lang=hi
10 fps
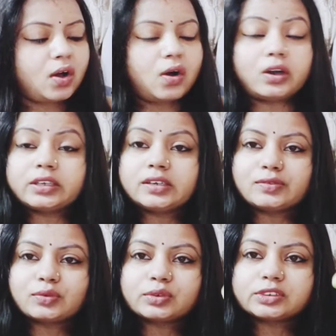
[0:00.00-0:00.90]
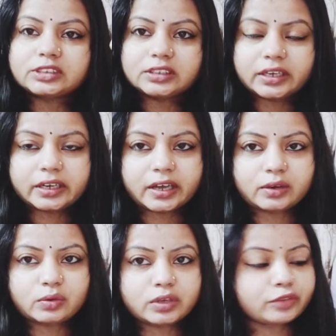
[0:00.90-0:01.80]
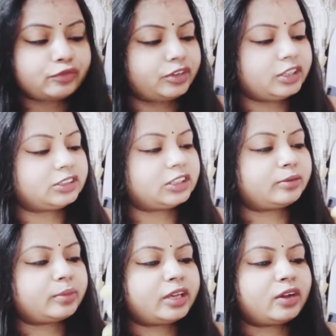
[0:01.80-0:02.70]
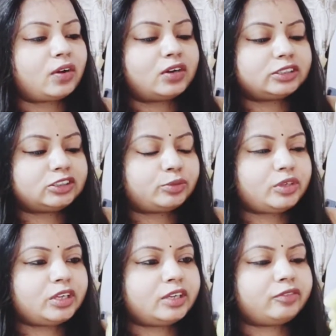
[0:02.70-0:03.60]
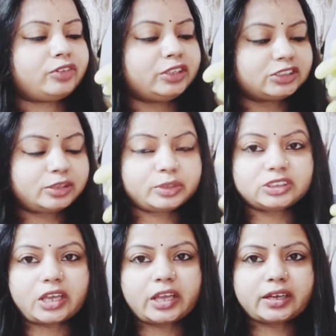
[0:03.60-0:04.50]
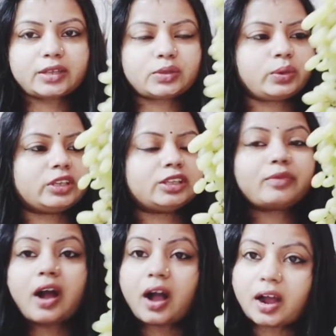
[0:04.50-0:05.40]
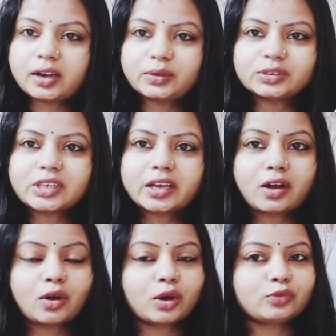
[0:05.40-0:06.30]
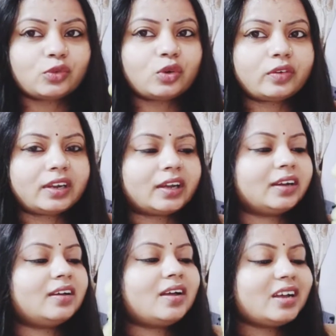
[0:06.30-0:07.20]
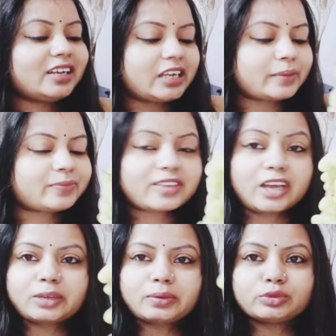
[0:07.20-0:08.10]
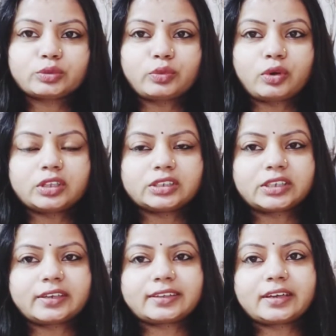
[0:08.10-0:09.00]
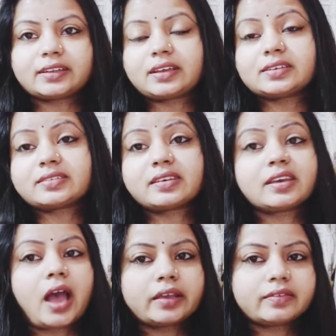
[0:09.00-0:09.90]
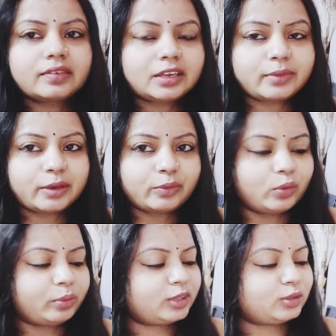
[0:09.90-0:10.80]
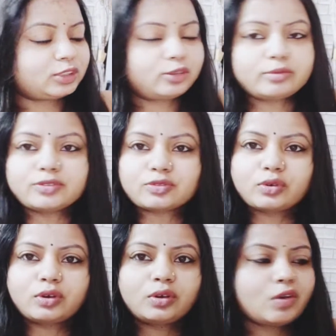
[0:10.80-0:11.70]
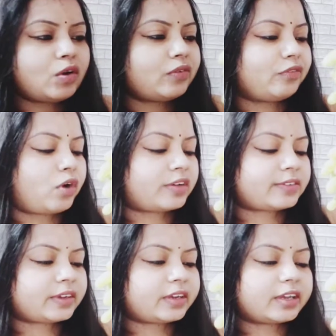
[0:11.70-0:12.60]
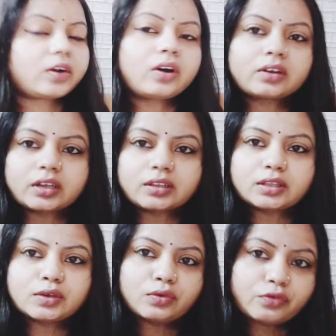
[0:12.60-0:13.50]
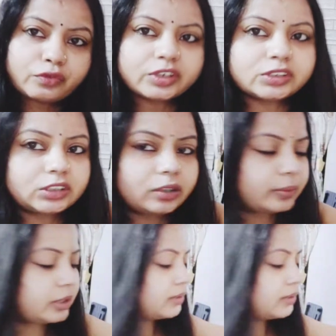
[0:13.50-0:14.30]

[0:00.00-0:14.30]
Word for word: और इसको सीधे डालूँगी फ्रीजर में और जब ये फ्रीजर में जाएगा तो एकदम हार्ड हो जाएगा और वो वाला ग्रेप्स खाने में मुझे बहुत अच्छा लगता है लगता है जैसे कि आइसक्रीम है मुँह में तो चलो अभी इसको वॉश करके और रखती हूँ फ्रीजर में